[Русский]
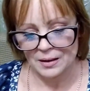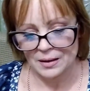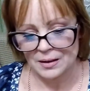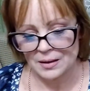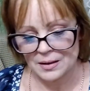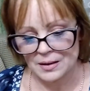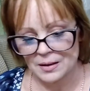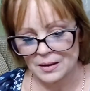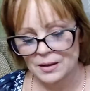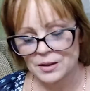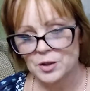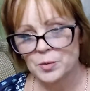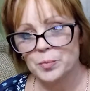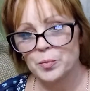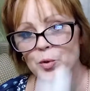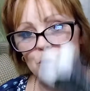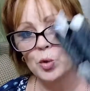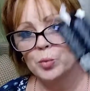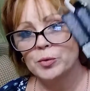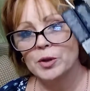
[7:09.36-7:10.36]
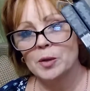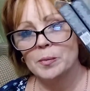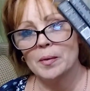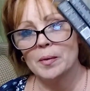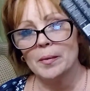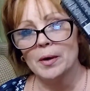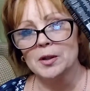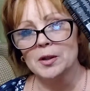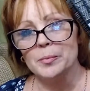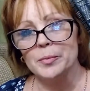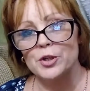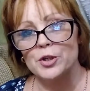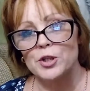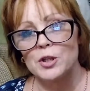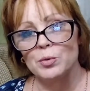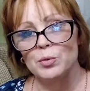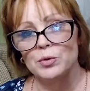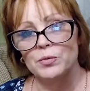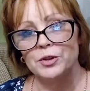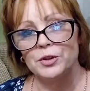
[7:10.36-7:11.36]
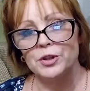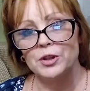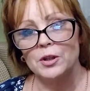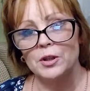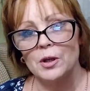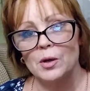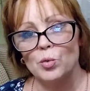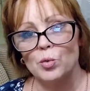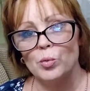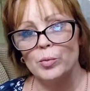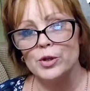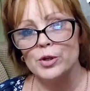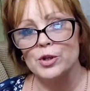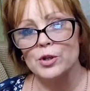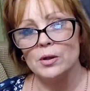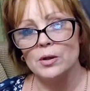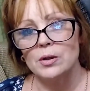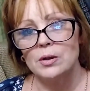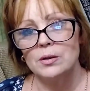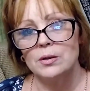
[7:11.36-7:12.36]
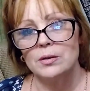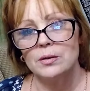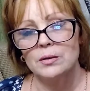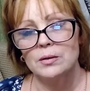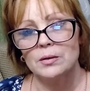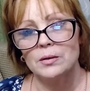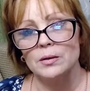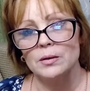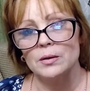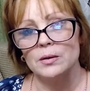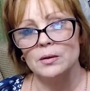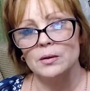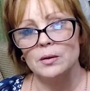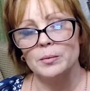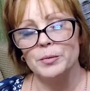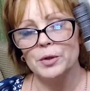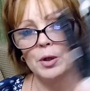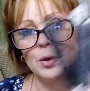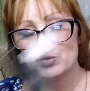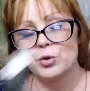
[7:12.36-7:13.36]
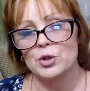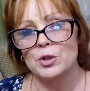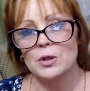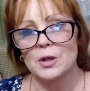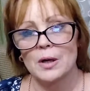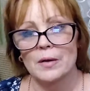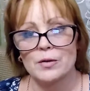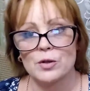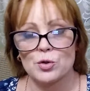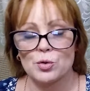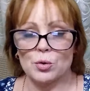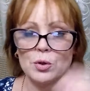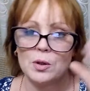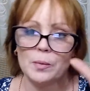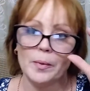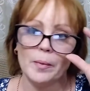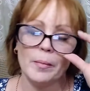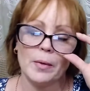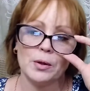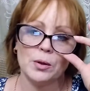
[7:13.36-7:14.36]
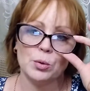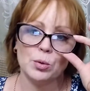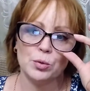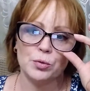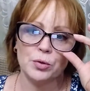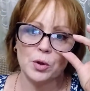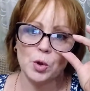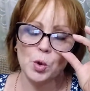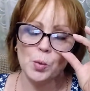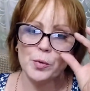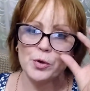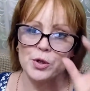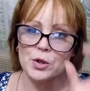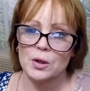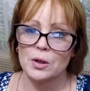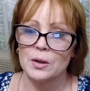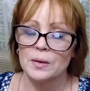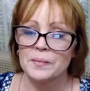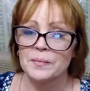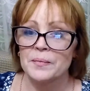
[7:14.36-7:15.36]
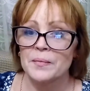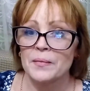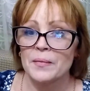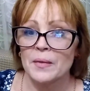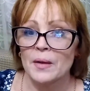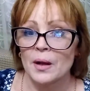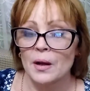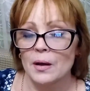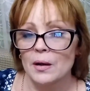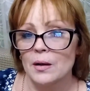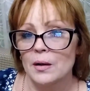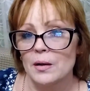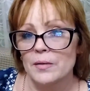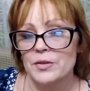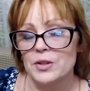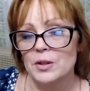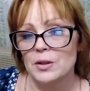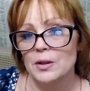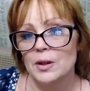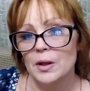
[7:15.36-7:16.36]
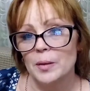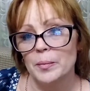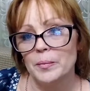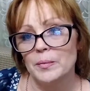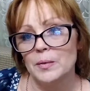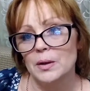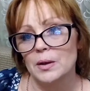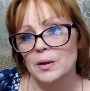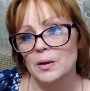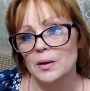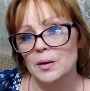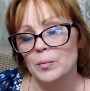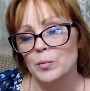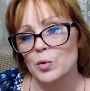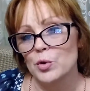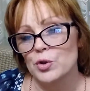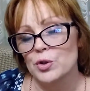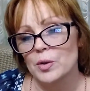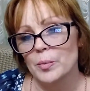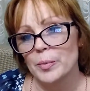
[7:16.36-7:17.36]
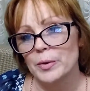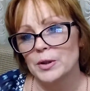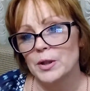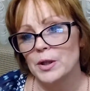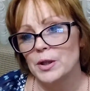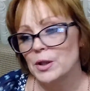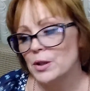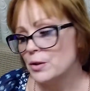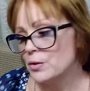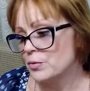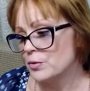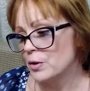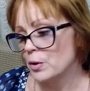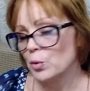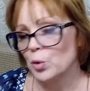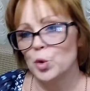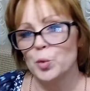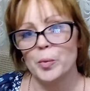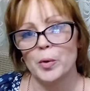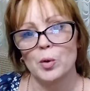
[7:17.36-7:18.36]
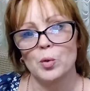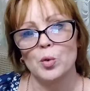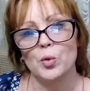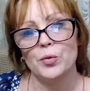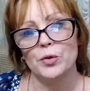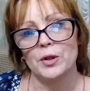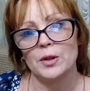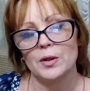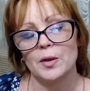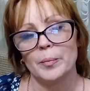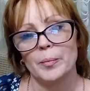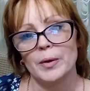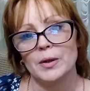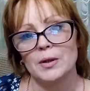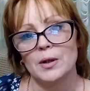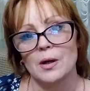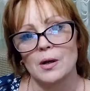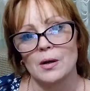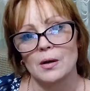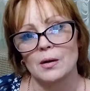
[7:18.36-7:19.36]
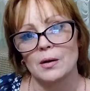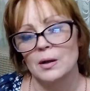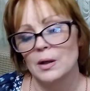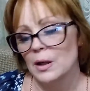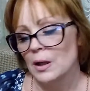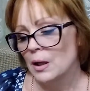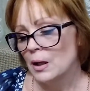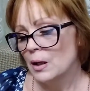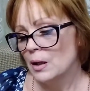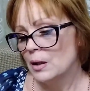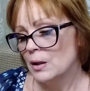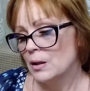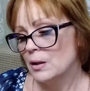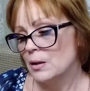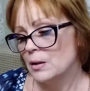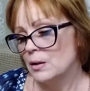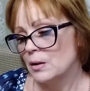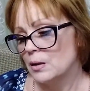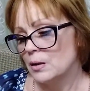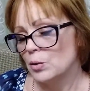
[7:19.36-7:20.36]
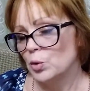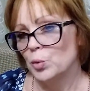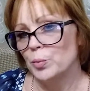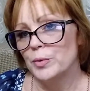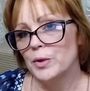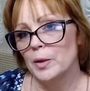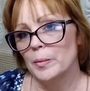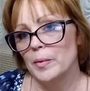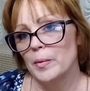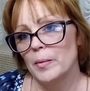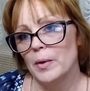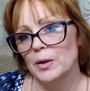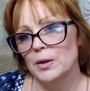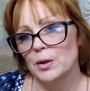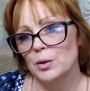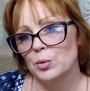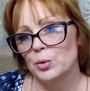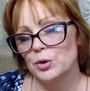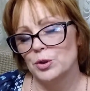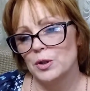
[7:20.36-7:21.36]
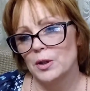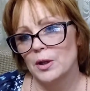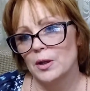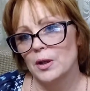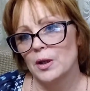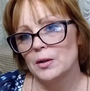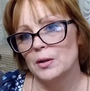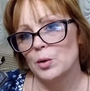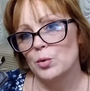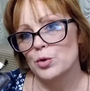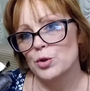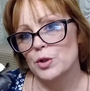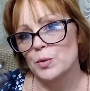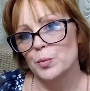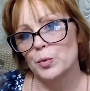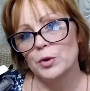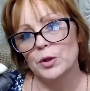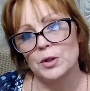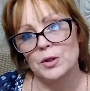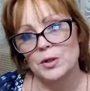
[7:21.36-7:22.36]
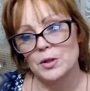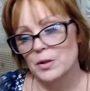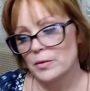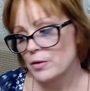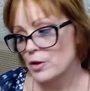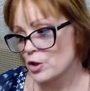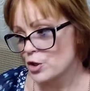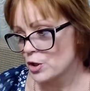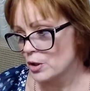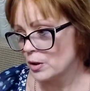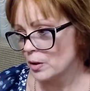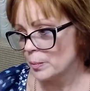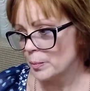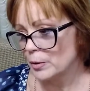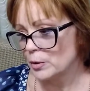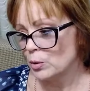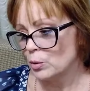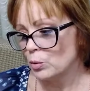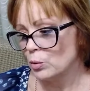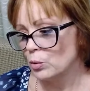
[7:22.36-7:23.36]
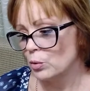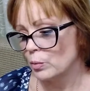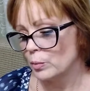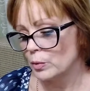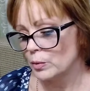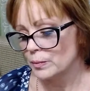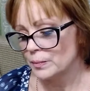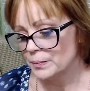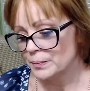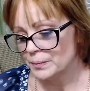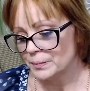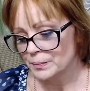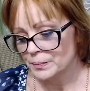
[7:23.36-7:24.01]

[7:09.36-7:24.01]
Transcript: Э, эти губные помады пришли вот в этих коробочках. Э, мне очень нравится, что эти помады идут в коробочках. Э, всегда можно подарить в такой упаковке на подарок губная помада. То есть она как-то уже смотрится совершенно по-другому.